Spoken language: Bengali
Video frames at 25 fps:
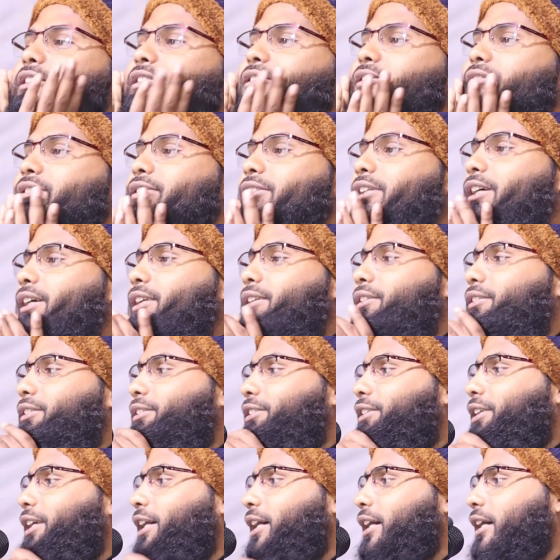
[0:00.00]
إلا
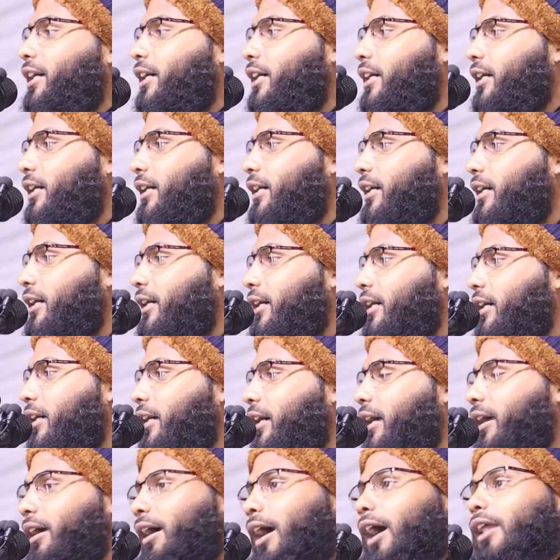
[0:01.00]

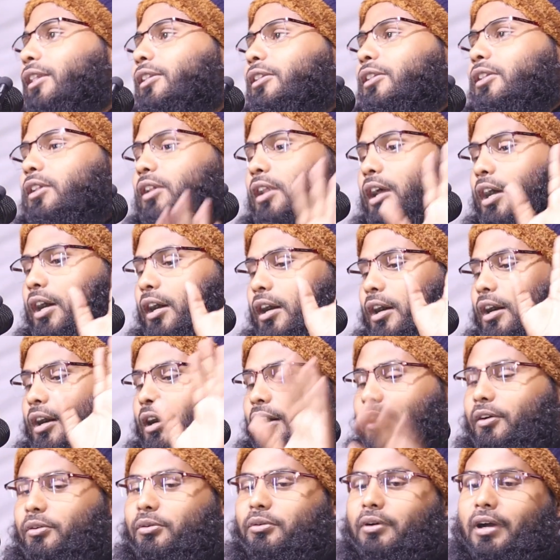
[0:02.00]
الله
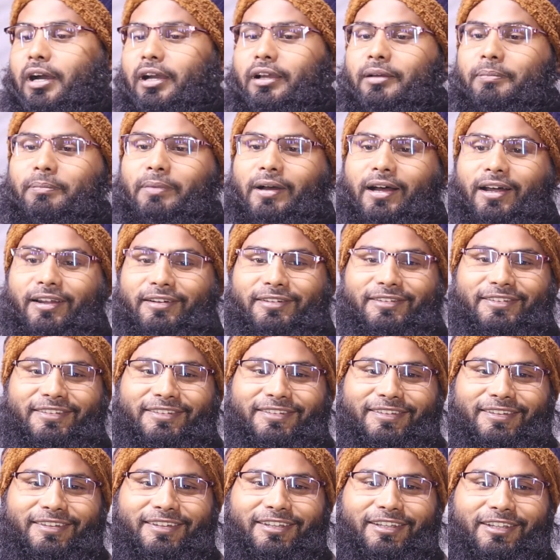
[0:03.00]
الله أكبر
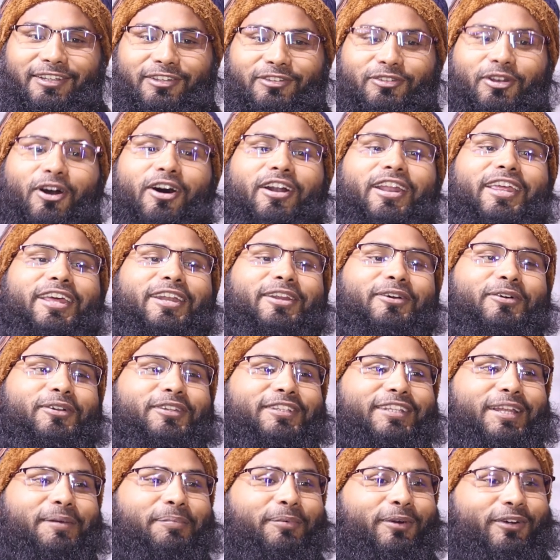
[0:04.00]
ঝড়ের
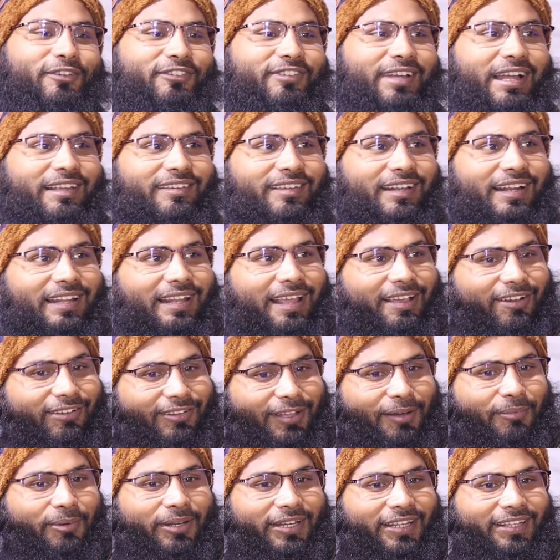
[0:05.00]
গতিতে পড়ছে আছে না না
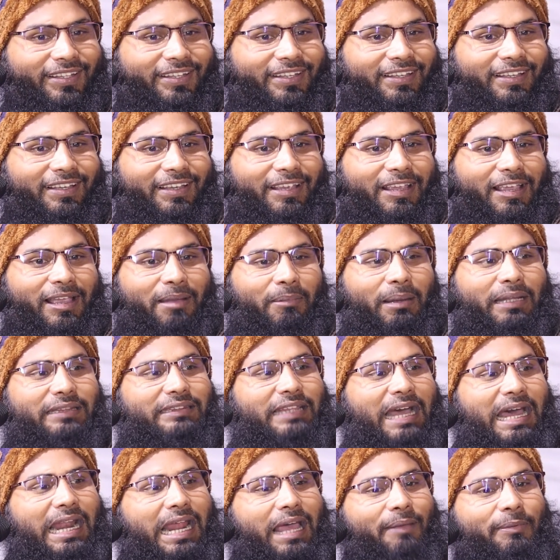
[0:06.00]
কথা বলেন মানে
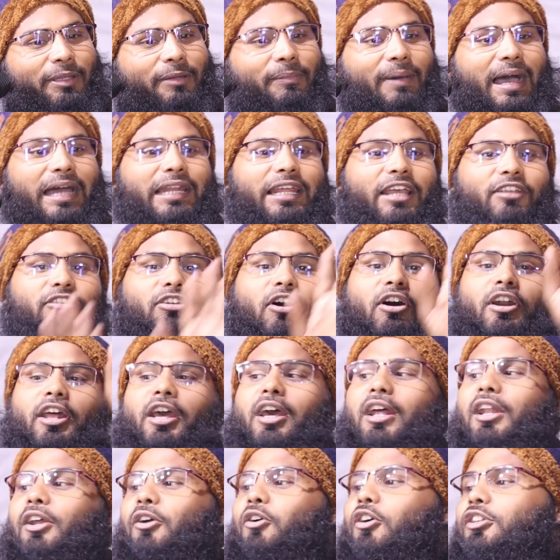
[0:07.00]
তারাবি মানে
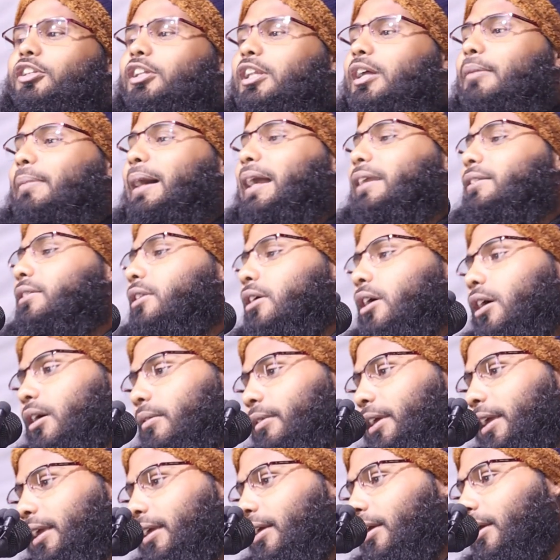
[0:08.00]
ঝড়ের গতিতে মারতে
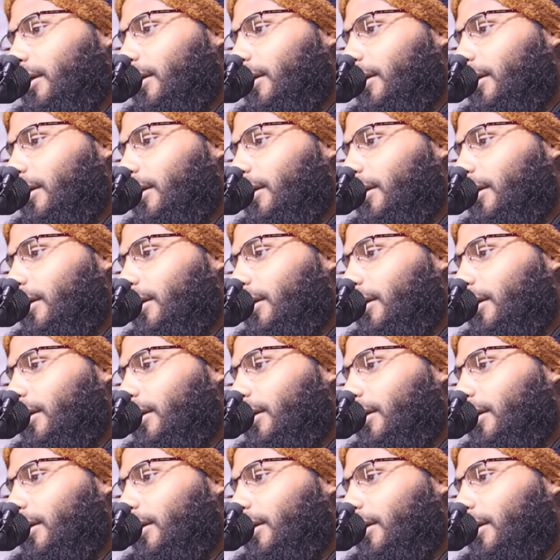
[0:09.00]
হবে